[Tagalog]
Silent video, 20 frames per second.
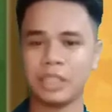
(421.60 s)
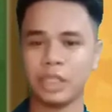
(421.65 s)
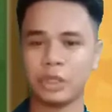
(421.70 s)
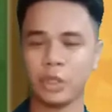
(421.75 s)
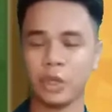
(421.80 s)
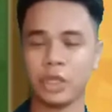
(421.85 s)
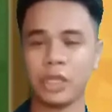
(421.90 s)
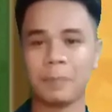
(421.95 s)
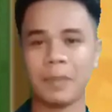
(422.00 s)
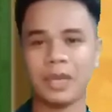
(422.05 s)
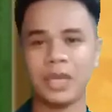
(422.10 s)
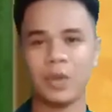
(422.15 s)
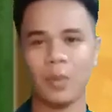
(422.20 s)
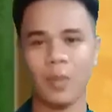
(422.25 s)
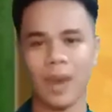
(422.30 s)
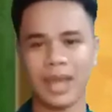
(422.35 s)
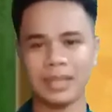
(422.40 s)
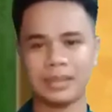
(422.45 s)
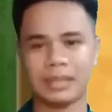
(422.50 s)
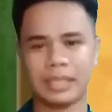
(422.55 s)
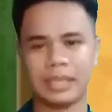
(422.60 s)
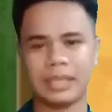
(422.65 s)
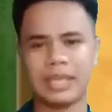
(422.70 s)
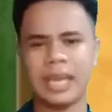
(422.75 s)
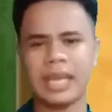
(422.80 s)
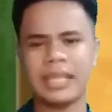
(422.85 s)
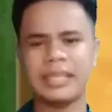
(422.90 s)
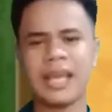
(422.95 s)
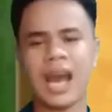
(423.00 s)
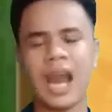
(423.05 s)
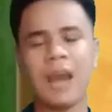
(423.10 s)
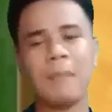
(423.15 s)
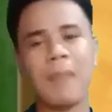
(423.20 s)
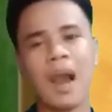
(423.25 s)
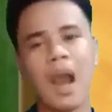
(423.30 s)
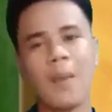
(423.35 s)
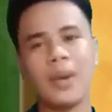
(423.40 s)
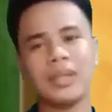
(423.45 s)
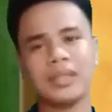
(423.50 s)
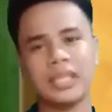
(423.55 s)
nitong ipahiwati na ang
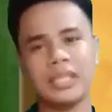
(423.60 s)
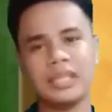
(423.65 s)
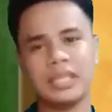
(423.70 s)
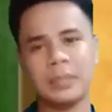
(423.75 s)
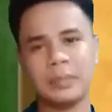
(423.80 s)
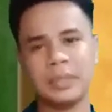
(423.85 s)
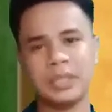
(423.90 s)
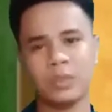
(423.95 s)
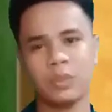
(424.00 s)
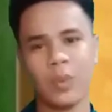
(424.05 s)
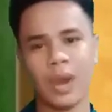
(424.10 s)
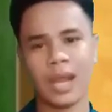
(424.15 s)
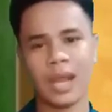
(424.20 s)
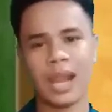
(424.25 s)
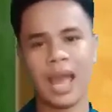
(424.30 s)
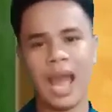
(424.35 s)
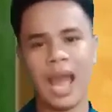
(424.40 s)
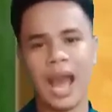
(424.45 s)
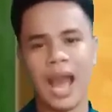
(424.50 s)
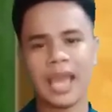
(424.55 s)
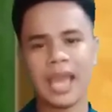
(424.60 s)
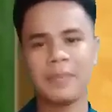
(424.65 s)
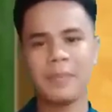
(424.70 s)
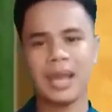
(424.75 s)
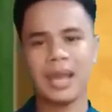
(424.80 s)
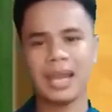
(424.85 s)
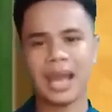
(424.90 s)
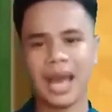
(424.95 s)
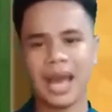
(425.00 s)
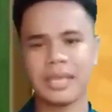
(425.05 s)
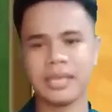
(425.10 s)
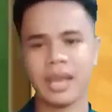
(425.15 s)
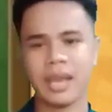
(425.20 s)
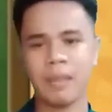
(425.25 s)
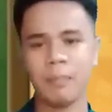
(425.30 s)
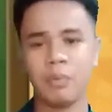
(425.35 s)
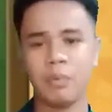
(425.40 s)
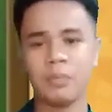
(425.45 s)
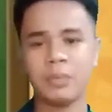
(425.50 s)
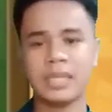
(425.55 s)
bawat individual ay
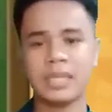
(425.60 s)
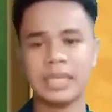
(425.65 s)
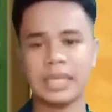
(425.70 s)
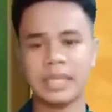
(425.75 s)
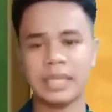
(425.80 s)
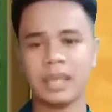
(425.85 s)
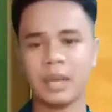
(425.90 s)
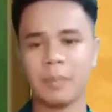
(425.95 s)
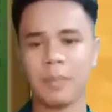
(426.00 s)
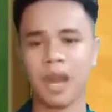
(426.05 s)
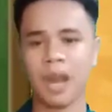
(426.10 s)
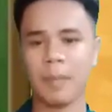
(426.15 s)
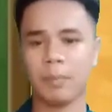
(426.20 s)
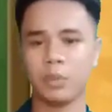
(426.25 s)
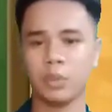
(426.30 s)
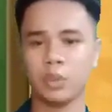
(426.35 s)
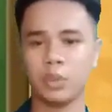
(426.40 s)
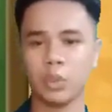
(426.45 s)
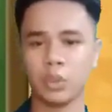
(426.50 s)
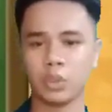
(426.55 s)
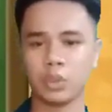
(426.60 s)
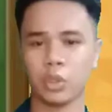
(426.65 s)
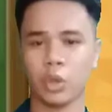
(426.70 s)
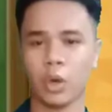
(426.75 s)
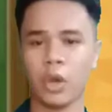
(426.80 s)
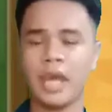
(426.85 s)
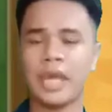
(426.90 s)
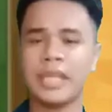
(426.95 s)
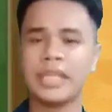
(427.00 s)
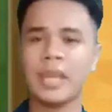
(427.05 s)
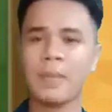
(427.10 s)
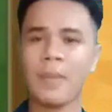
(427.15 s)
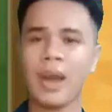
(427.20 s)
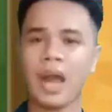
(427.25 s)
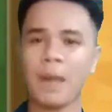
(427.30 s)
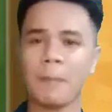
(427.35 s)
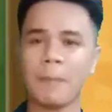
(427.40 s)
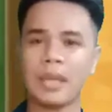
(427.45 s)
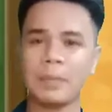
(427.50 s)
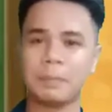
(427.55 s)
malayang bumili ng mga produkto na
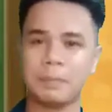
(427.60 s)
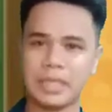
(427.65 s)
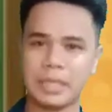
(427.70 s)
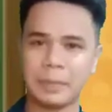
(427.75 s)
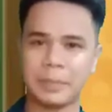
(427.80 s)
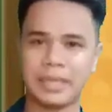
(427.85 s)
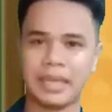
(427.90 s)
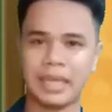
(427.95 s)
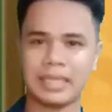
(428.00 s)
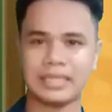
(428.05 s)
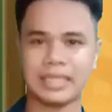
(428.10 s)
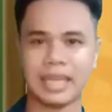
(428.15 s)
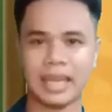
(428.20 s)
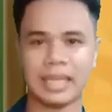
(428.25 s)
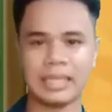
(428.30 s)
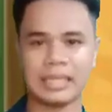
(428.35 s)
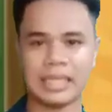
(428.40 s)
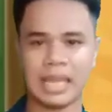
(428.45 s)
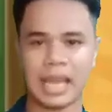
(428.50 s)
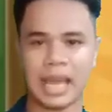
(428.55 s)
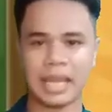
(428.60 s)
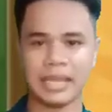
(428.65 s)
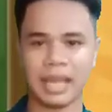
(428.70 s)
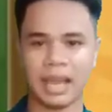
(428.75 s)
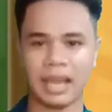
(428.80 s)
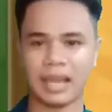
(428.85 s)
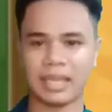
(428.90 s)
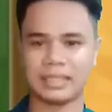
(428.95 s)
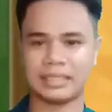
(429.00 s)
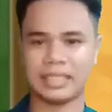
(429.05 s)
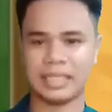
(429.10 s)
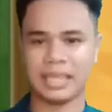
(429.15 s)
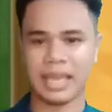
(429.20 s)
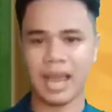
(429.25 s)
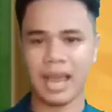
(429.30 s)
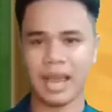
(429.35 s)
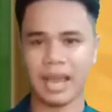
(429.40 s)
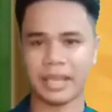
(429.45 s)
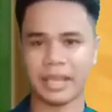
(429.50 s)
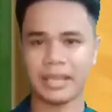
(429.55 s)
makapagbibigay sa kanila ng
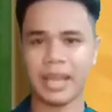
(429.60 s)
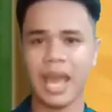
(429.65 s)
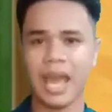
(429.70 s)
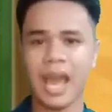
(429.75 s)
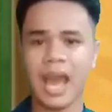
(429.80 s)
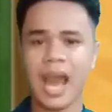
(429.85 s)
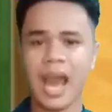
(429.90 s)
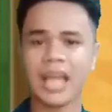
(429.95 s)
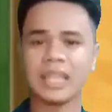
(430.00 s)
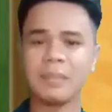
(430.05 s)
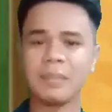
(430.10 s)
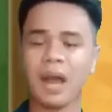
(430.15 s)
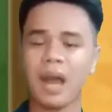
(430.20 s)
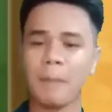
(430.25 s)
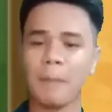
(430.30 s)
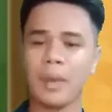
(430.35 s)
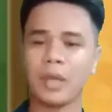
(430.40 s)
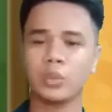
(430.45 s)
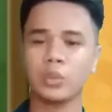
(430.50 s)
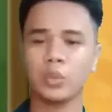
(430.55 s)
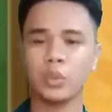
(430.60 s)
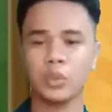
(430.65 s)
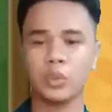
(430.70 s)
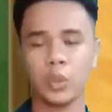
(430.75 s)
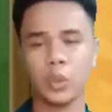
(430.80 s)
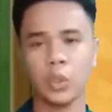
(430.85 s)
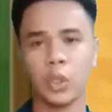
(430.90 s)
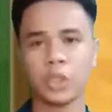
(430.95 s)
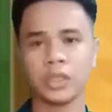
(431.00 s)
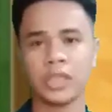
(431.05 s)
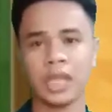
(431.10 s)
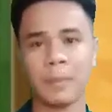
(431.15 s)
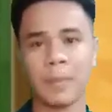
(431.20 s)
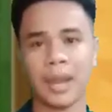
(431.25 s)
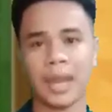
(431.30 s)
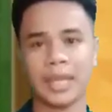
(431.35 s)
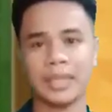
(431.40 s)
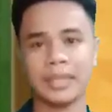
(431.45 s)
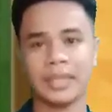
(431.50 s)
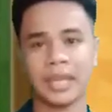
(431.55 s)
kasiyahan at makapagdudulot ng
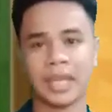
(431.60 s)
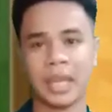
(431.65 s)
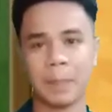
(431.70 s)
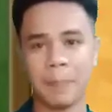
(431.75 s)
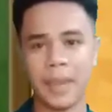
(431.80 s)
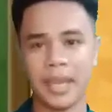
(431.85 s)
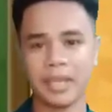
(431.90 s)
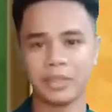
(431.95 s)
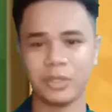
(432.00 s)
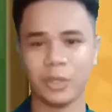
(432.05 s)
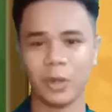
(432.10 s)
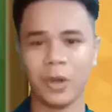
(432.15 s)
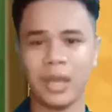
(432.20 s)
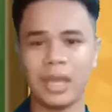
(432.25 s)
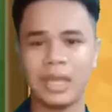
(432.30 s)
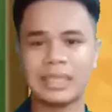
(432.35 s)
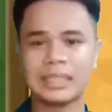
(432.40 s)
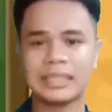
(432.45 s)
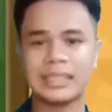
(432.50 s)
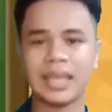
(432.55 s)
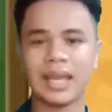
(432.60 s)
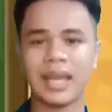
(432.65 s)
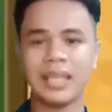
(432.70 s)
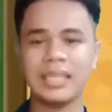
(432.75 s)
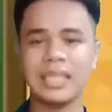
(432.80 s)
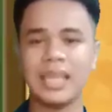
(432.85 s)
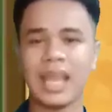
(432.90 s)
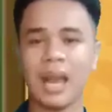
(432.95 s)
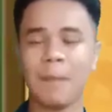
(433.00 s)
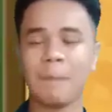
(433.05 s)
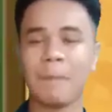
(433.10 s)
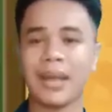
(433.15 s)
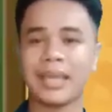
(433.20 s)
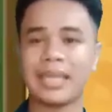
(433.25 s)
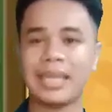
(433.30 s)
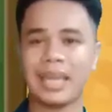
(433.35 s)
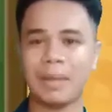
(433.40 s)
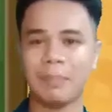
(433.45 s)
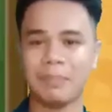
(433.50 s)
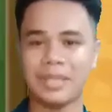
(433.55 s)
magandang epekto sa kanilang
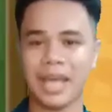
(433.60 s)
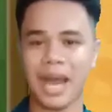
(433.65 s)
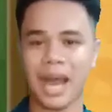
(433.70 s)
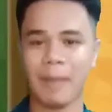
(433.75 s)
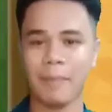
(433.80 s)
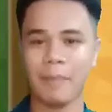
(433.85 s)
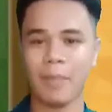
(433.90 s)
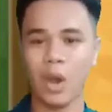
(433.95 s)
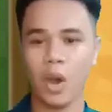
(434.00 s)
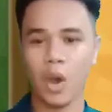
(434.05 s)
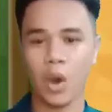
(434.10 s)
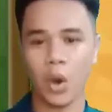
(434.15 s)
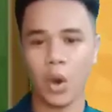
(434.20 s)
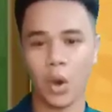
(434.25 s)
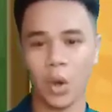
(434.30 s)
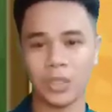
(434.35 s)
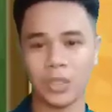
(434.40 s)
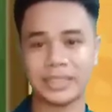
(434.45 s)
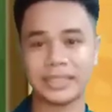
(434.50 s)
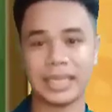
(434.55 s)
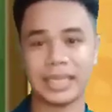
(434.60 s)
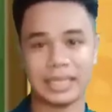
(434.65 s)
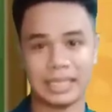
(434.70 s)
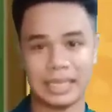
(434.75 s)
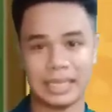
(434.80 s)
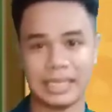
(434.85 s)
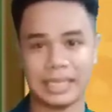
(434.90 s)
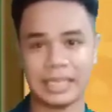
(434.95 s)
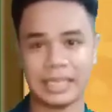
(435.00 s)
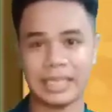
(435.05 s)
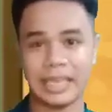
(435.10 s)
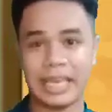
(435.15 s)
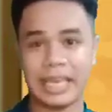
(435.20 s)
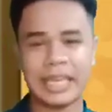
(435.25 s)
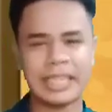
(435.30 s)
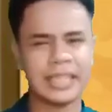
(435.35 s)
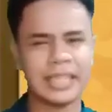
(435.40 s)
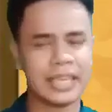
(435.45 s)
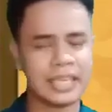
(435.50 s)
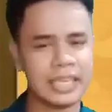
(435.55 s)
pakiramdam o sarili.
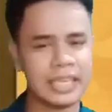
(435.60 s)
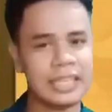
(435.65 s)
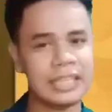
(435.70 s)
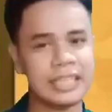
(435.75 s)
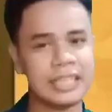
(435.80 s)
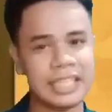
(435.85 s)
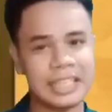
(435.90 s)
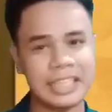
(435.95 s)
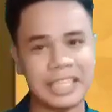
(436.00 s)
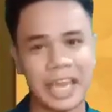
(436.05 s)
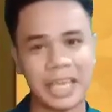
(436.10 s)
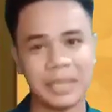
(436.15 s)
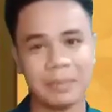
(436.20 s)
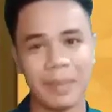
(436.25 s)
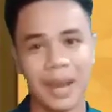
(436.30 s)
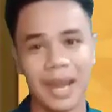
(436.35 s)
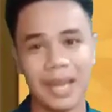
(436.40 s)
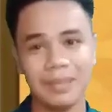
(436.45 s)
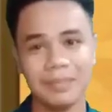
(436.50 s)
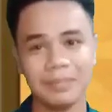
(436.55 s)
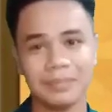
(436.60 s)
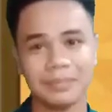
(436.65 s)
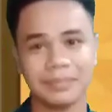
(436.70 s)
Naiintindihan ba?